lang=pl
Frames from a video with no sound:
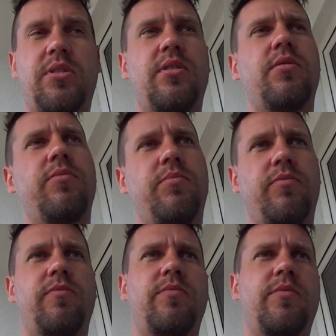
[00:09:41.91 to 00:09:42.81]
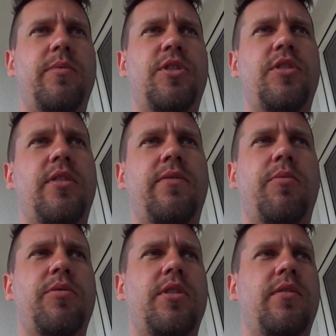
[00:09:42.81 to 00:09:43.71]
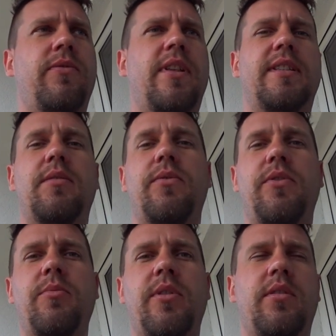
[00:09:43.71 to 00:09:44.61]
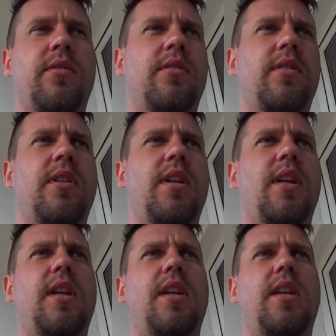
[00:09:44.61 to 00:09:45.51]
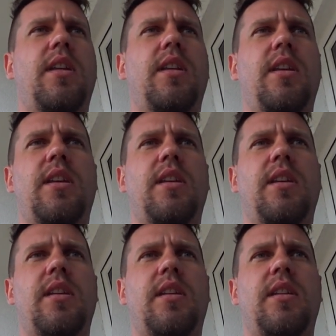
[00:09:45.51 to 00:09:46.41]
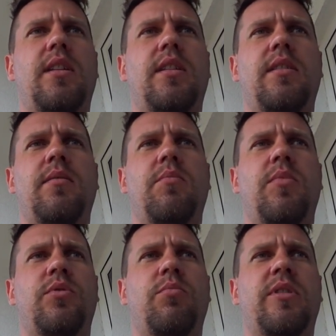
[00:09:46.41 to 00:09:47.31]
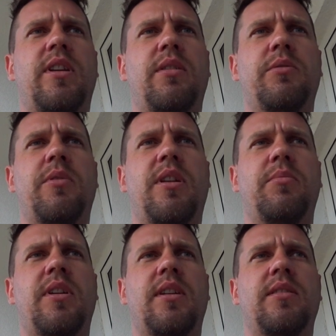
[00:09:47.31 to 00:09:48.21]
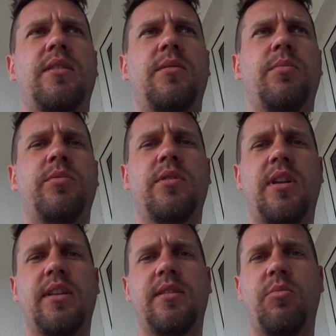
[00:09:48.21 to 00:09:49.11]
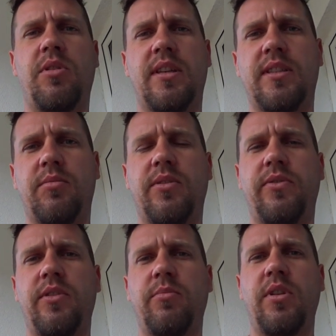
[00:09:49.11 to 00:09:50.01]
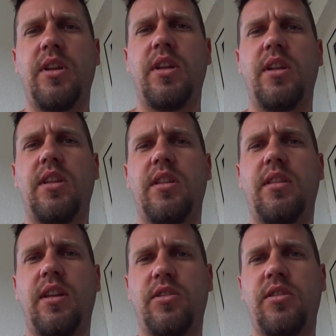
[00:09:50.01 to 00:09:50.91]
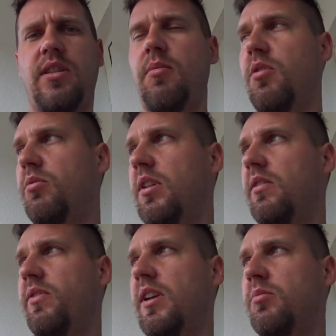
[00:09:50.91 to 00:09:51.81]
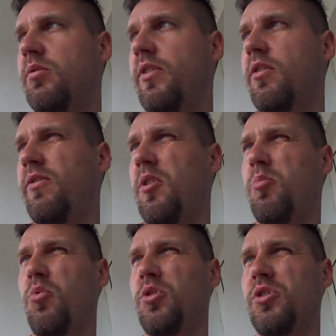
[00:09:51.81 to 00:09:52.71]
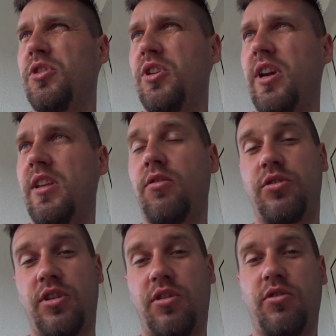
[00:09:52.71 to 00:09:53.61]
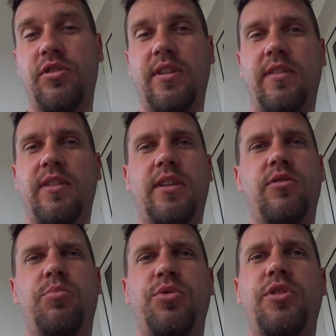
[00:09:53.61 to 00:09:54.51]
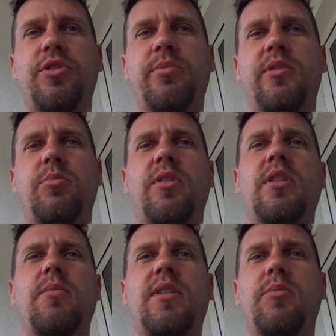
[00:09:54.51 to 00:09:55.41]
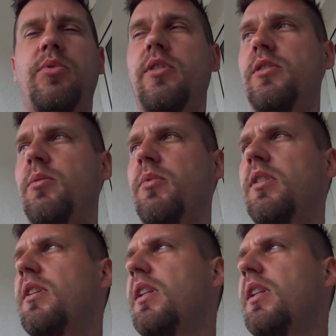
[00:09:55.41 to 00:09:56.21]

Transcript: Zresztą zobaczycie w, w następnym filmie to. Yy, bo tu materiał zbieram teraz i teraz zrobię następny film. Także tam nieudany wjazd, 2,5 godziny czekania, do 3 godzin nawet, także odpuściliśmy sobie, innym razem pojedziemy.